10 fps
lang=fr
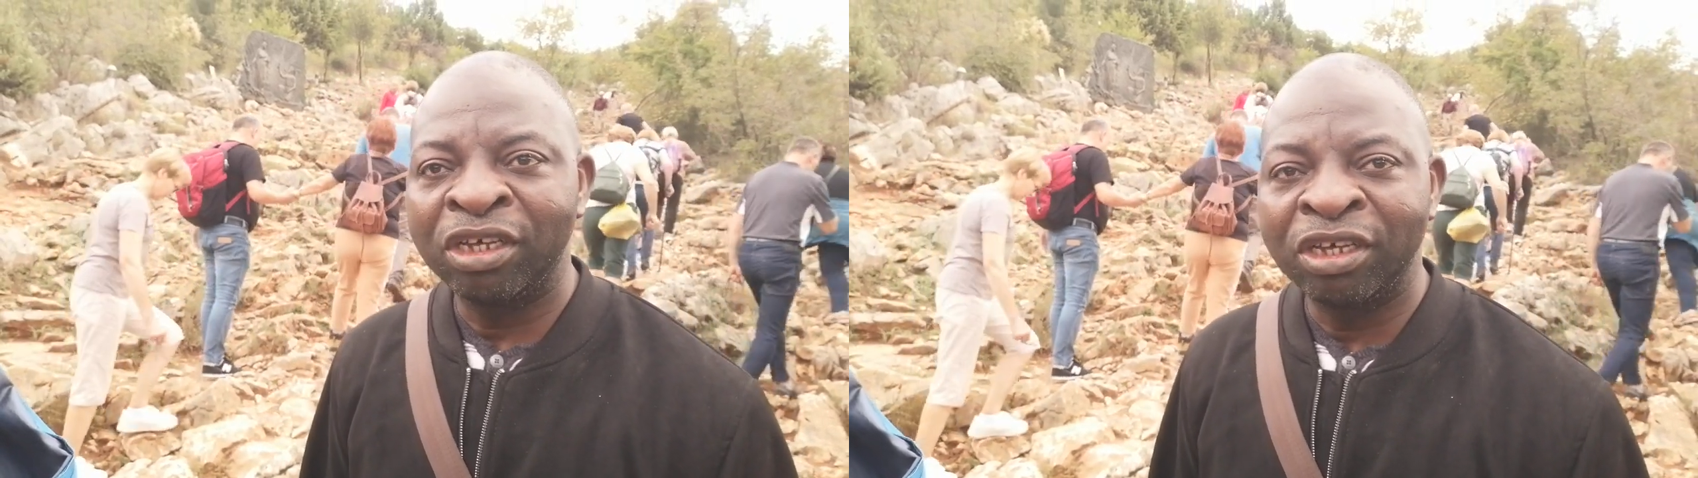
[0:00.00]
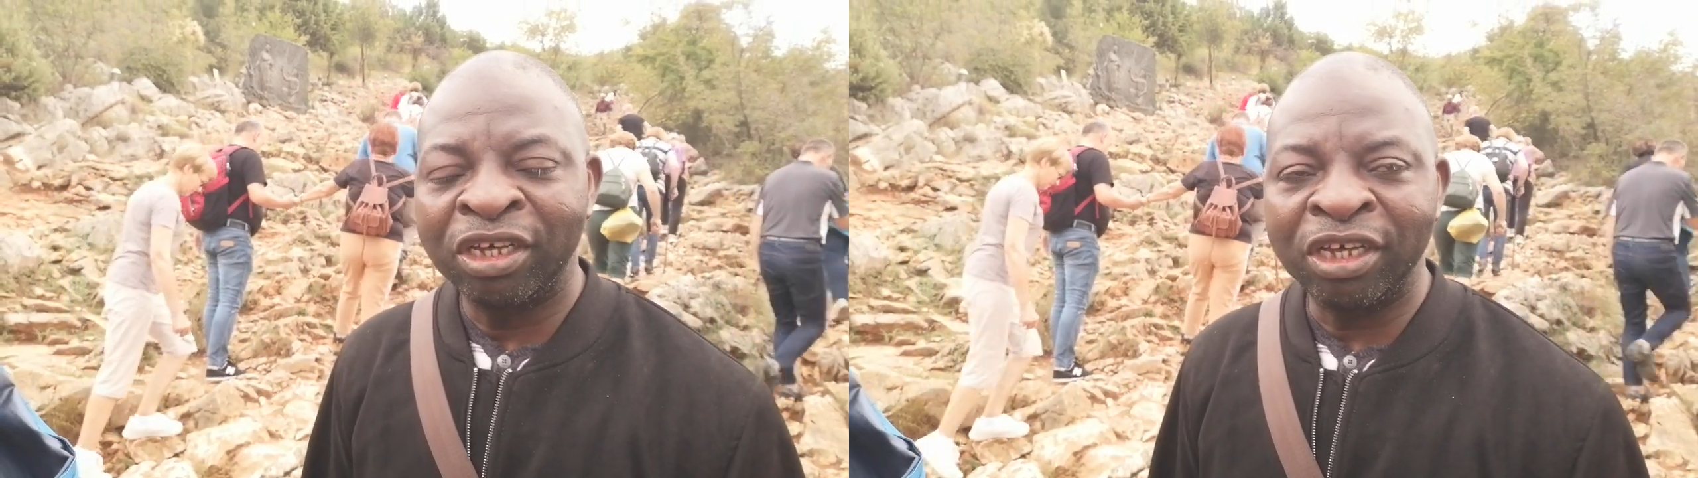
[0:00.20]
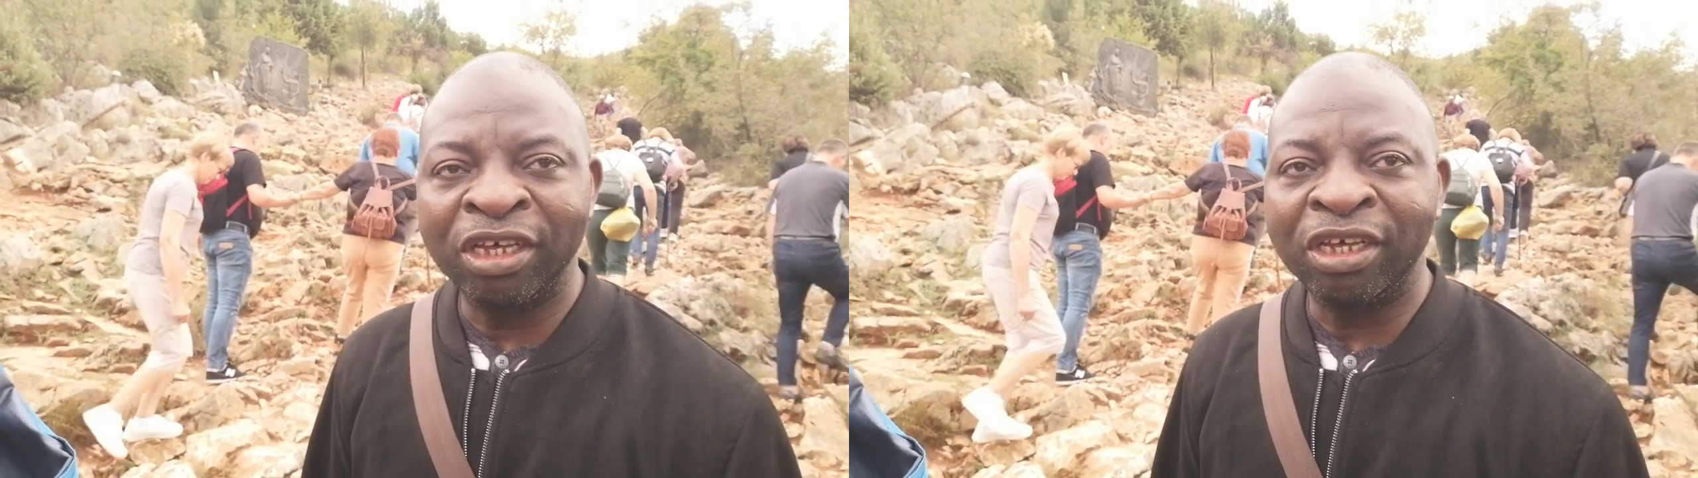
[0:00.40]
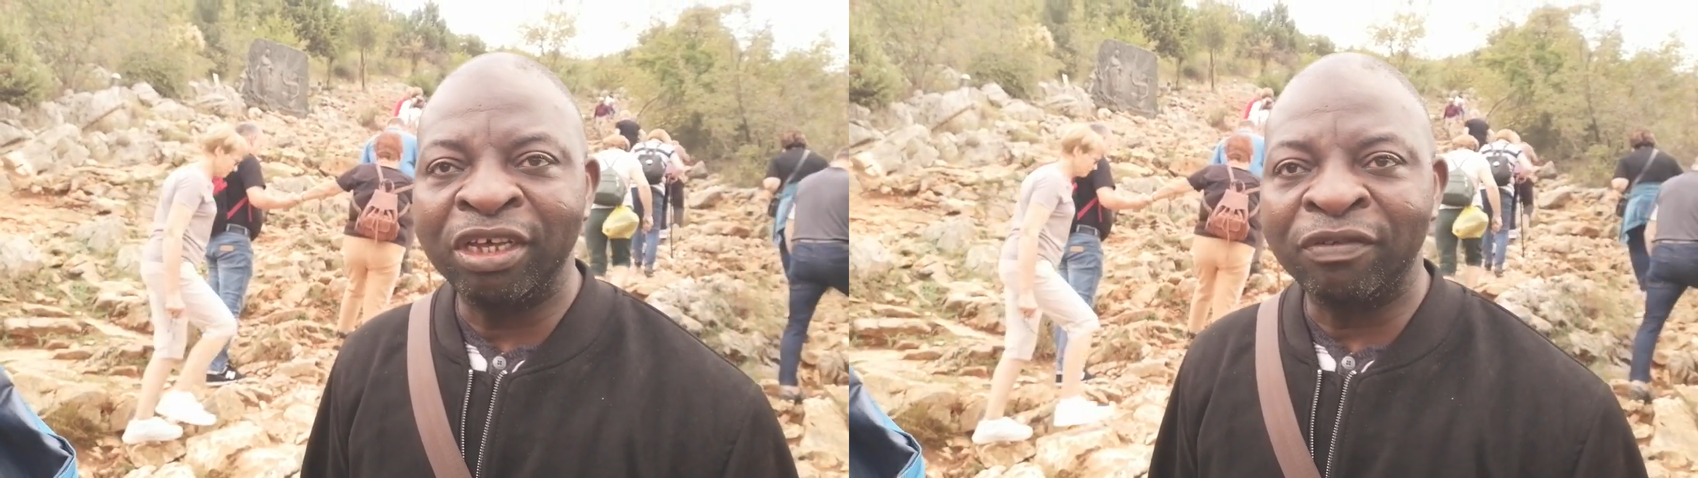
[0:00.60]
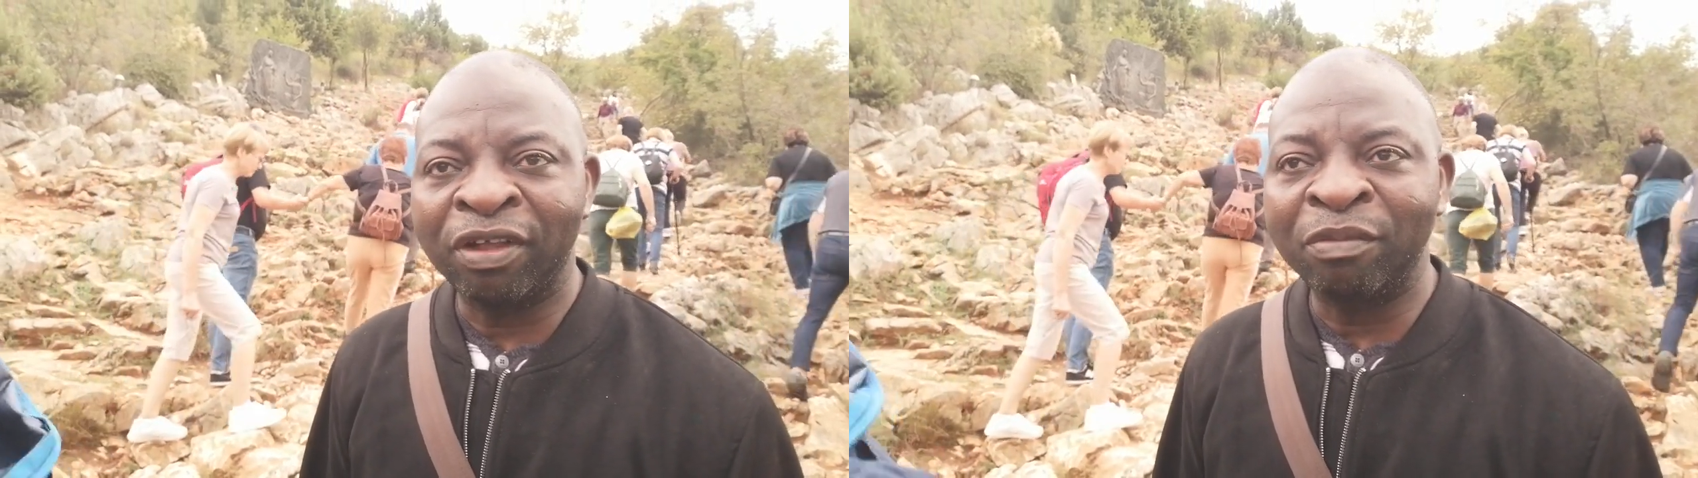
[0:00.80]
Mhm.
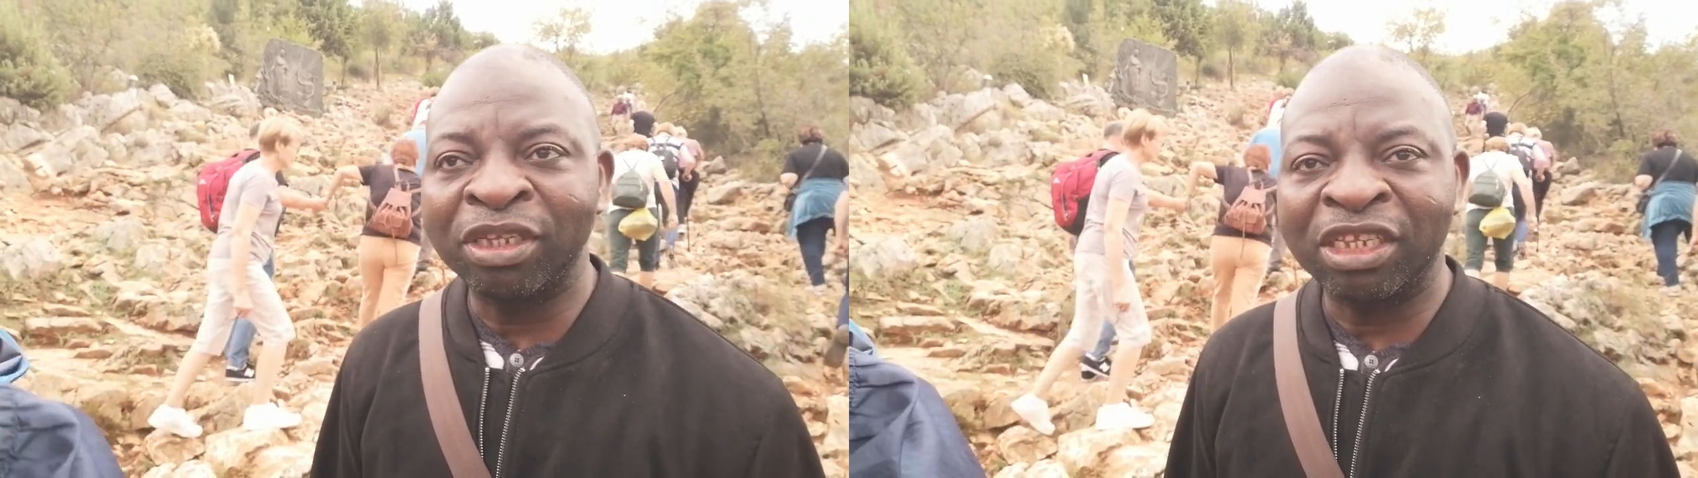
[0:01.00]
Et vraiment,